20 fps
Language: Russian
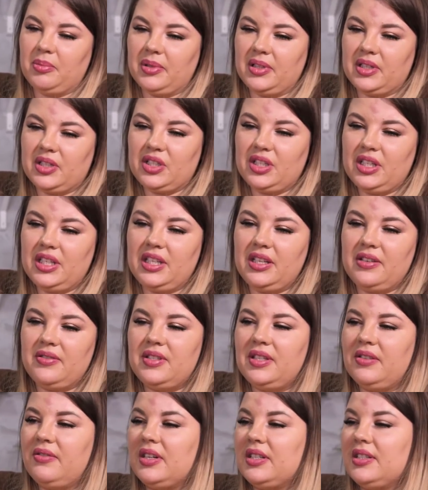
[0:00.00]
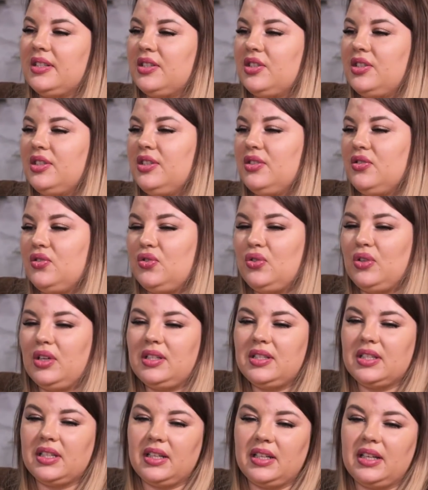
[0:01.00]
положения, и все в разных жизненных
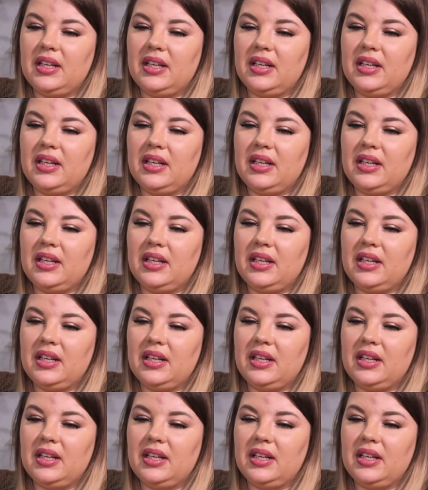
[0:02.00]
ситуациях.